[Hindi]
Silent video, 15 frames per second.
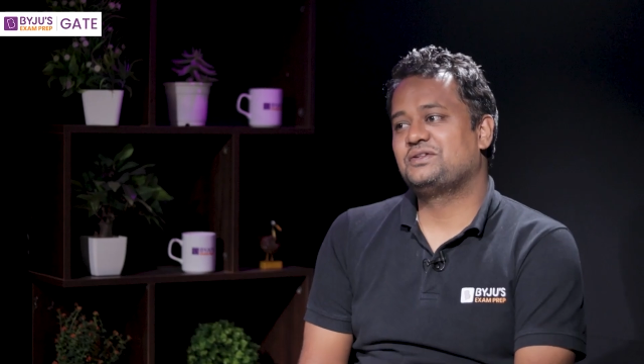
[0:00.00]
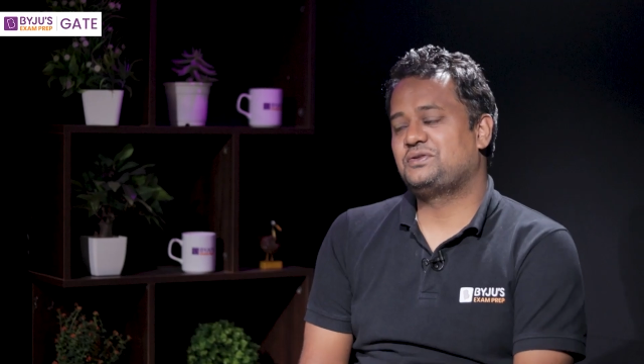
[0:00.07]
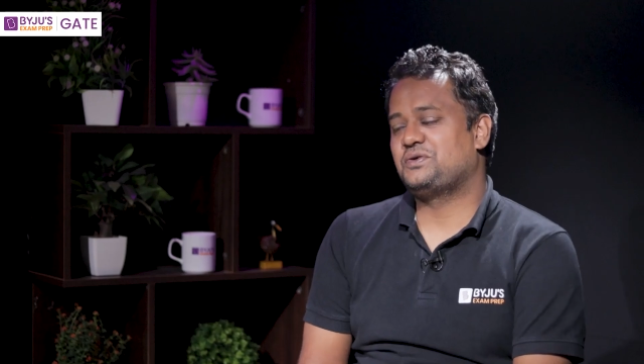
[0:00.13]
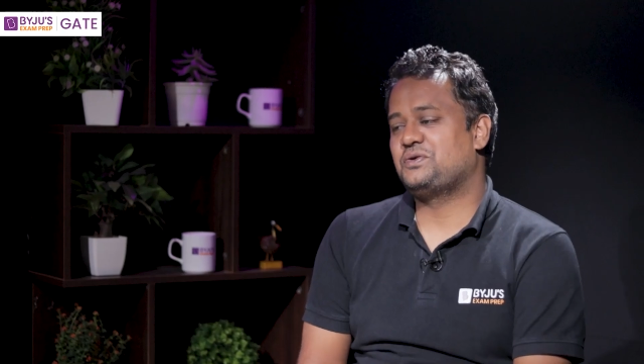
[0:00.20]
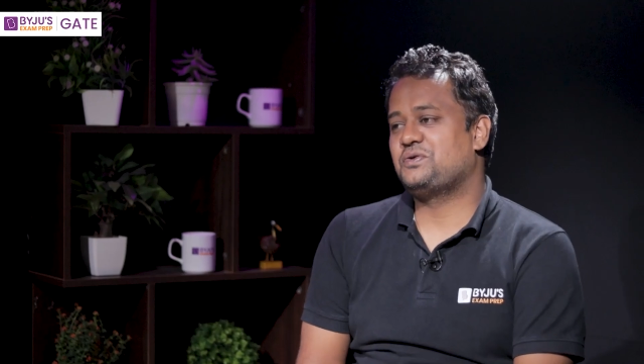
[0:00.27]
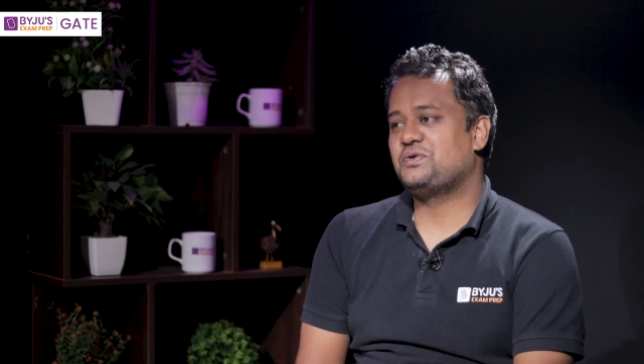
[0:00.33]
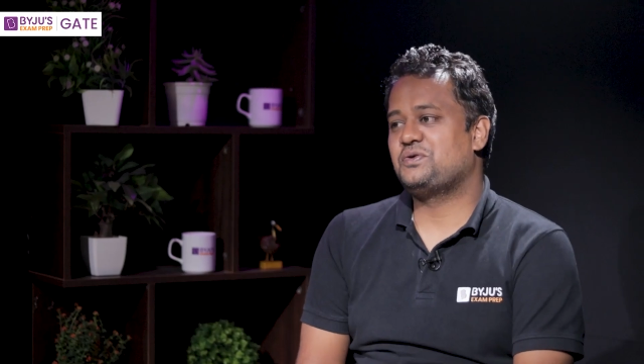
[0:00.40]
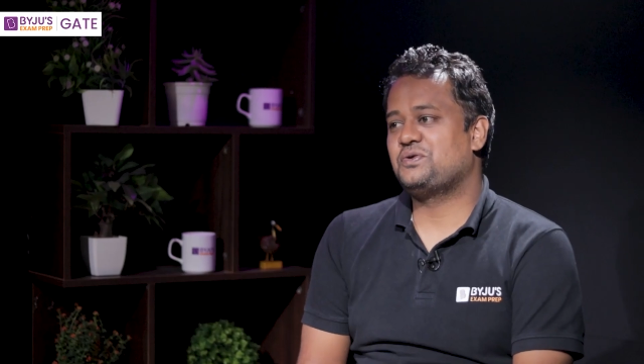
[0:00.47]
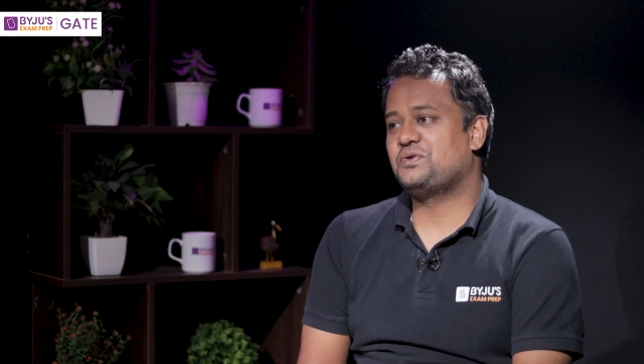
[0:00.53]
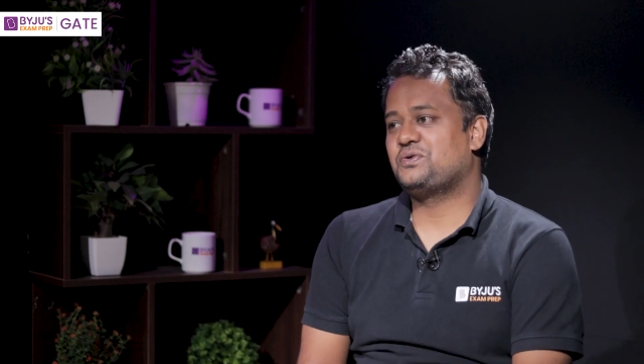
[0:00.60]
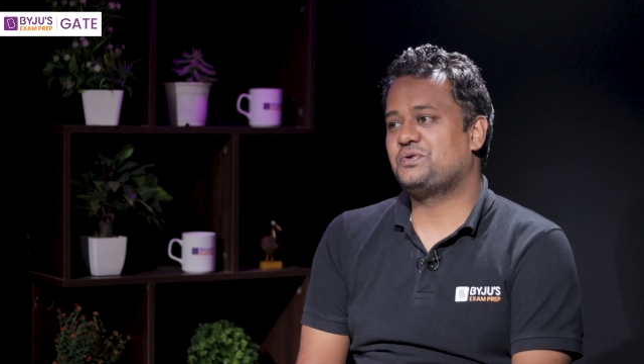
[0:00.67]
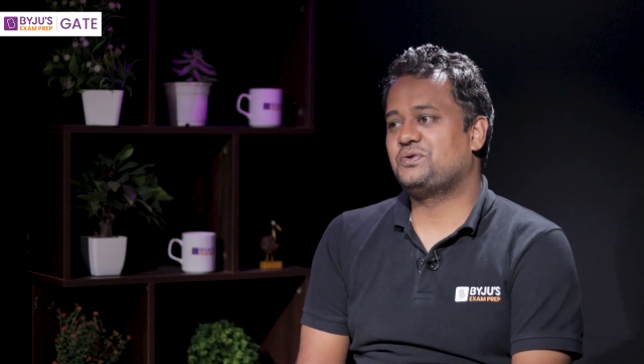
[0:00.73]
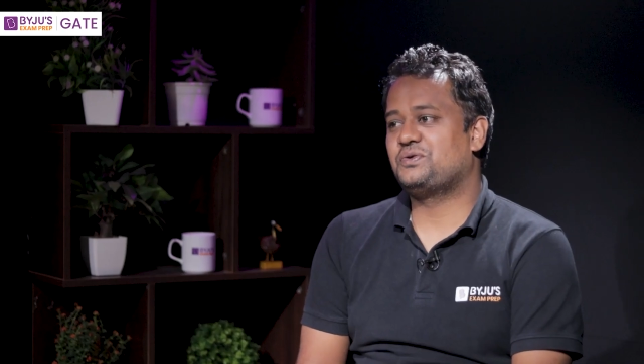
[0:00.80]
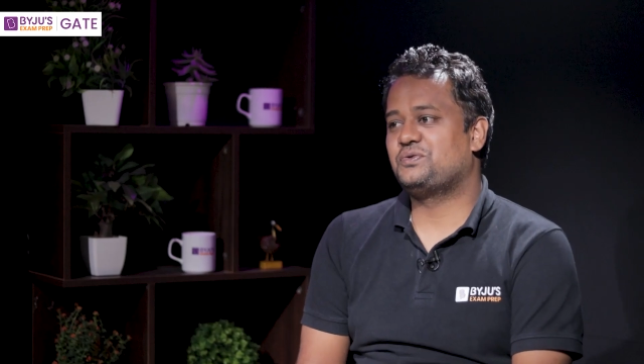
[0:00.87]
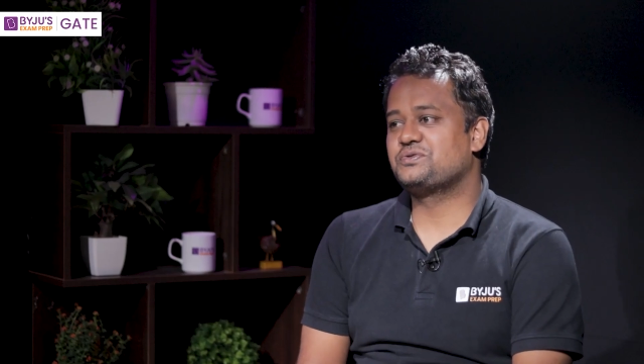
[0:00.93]

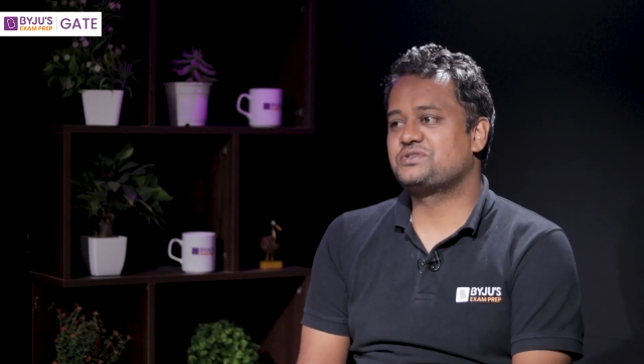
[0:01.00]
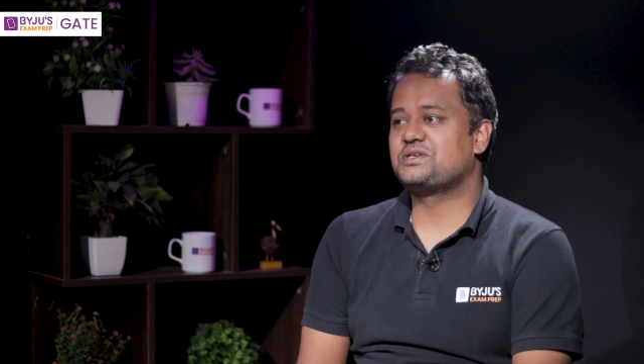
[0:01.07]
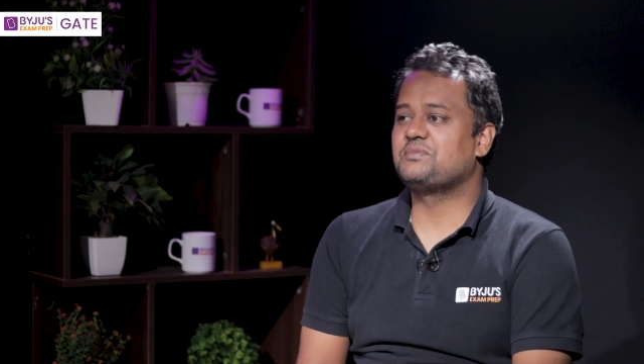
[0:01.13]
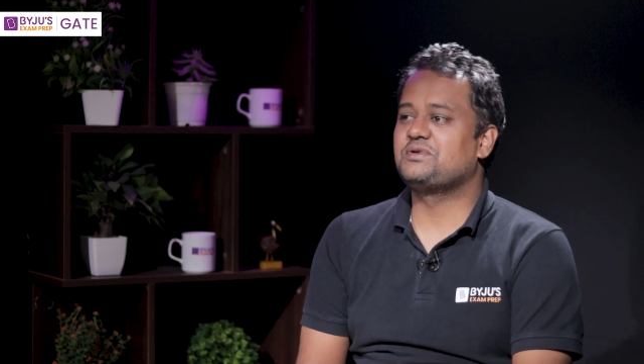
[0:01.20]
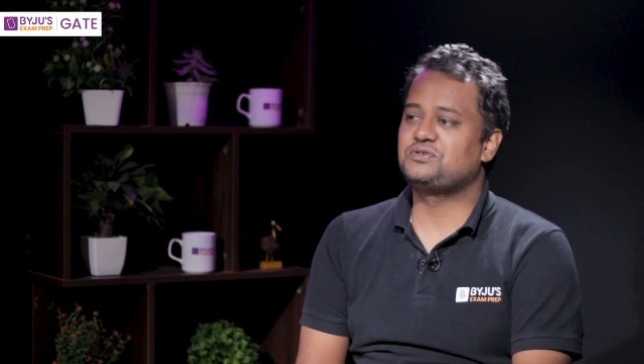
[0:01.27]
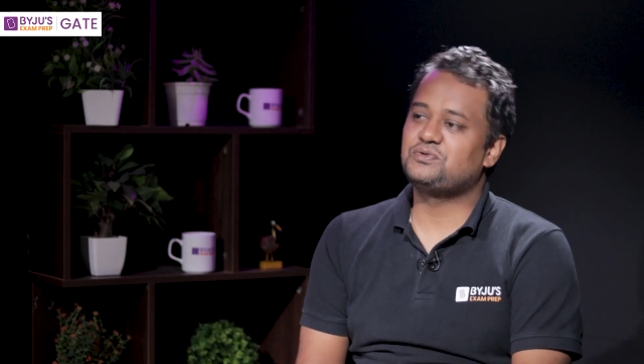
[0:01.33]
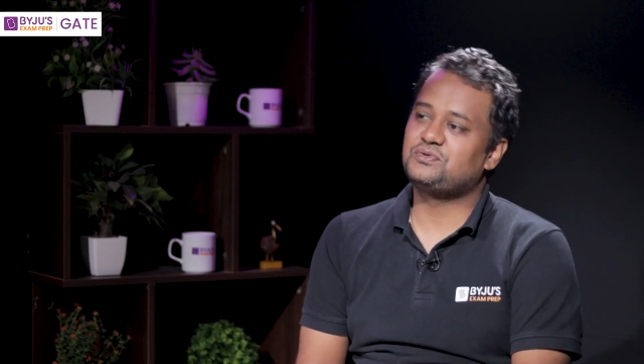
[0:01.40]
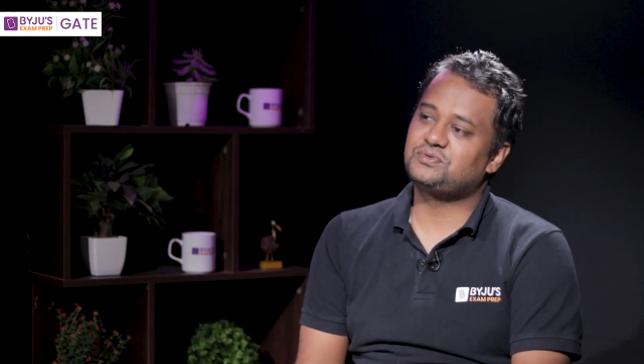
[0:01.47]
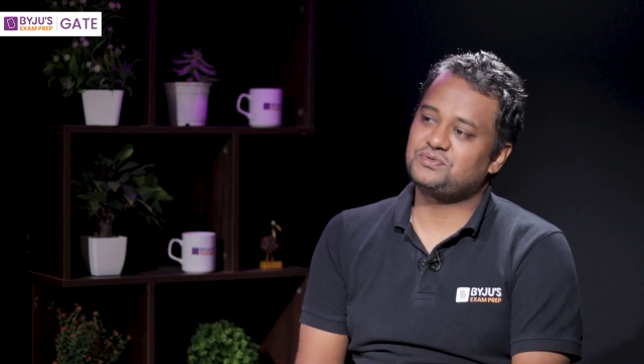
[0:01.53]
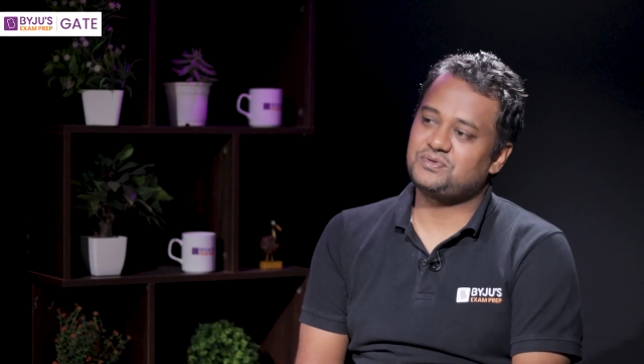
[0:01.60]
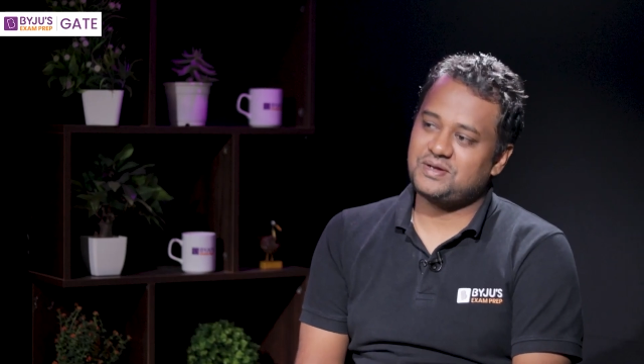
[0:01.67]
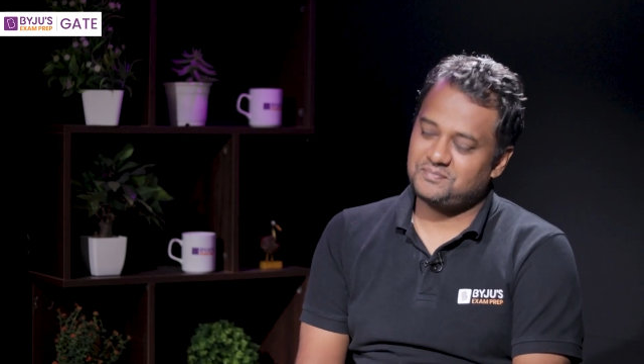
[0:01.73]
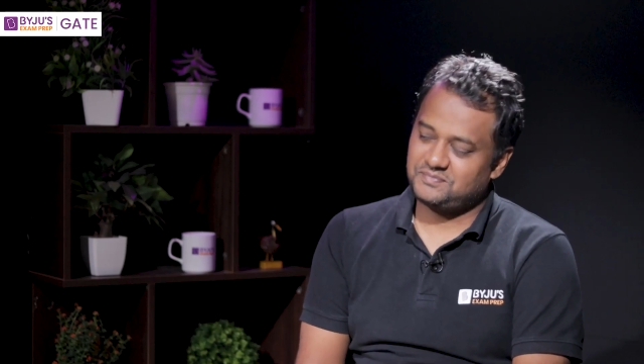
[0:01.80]
तो उस समय जो जो